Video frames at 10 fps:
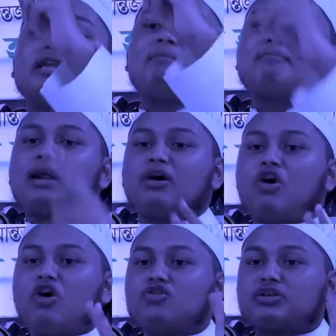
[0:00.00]
নম্বরে
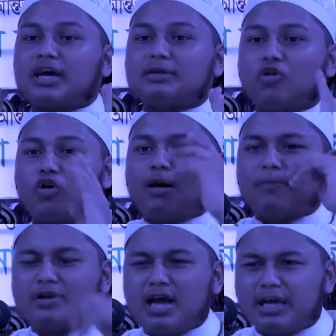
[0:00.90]
অহংকারী মনোভাব
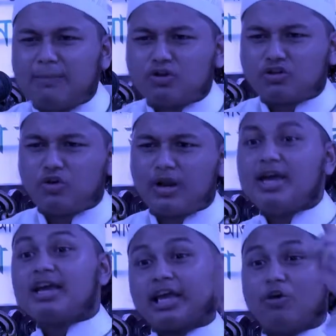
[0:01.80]
নিয়ে গিবত করে
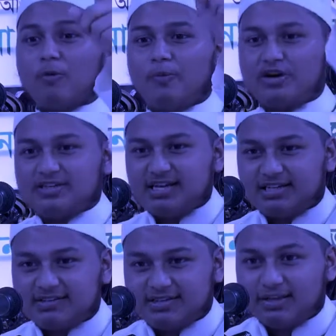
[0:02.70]
কেউ উপরে
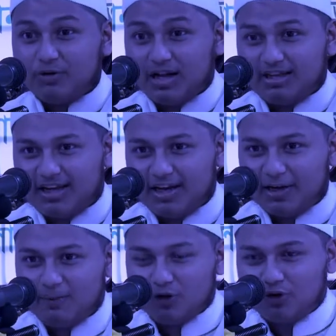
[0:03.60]
যাইতেছে ওইটা দেখে
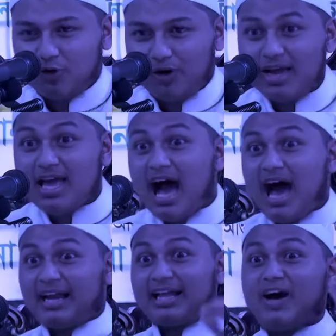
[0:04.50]
গিবত করে
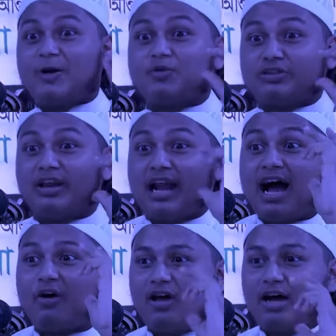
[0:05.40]
আর কারো প্রতি
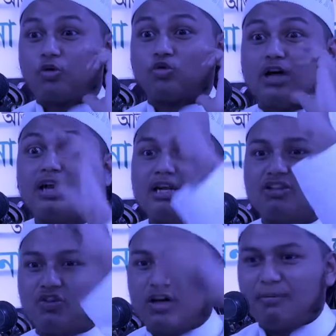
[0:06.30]
রাগ হয়ে
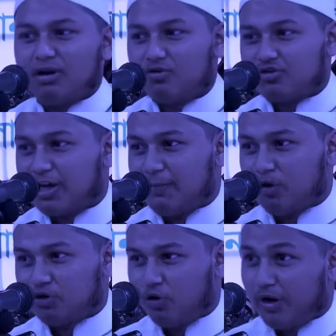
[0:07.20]
ক্রোধান্বিত হয়ে মানুষ
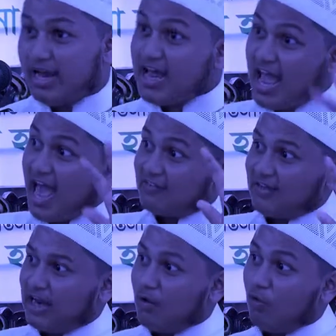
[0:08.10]
গিবত করে
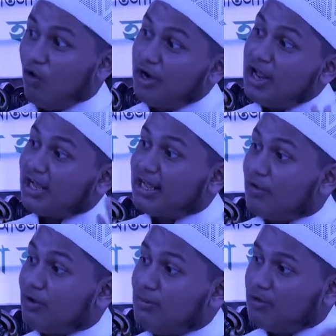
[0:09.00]
এছাড়াও অনেক
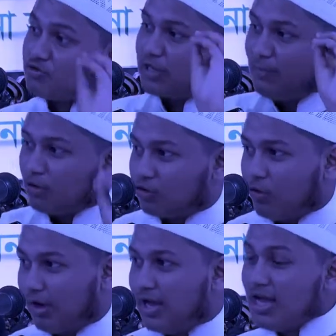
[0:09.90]
কারণে মানুষ গিবত
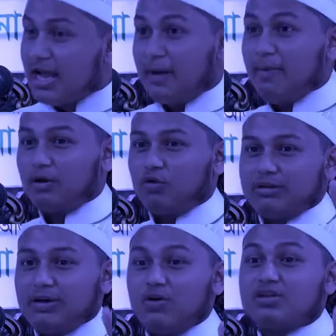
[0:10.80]
করে এবার
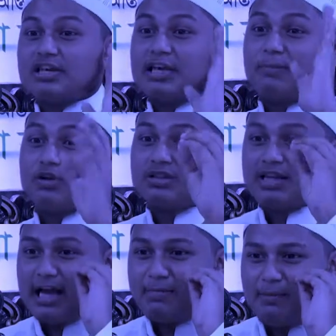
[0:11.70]
কথা হলো যে গিবত
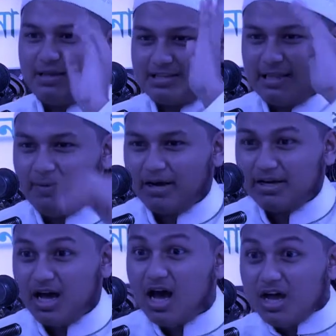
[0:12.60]
থেকে আমি বাঁচতে পারি
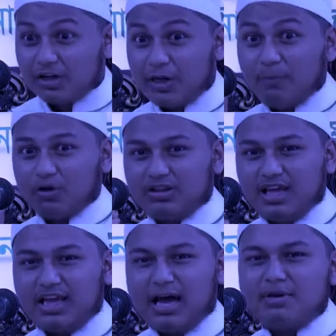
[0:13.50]
না গিবত
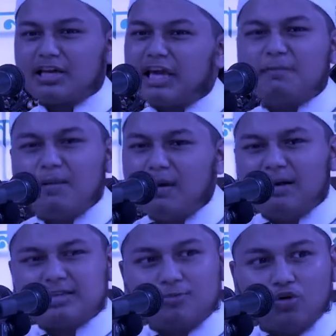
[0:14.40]
থেকে আমি কিভাবে
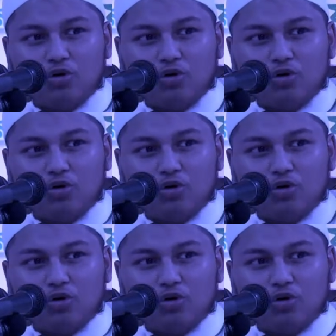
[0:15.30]
বাঁচব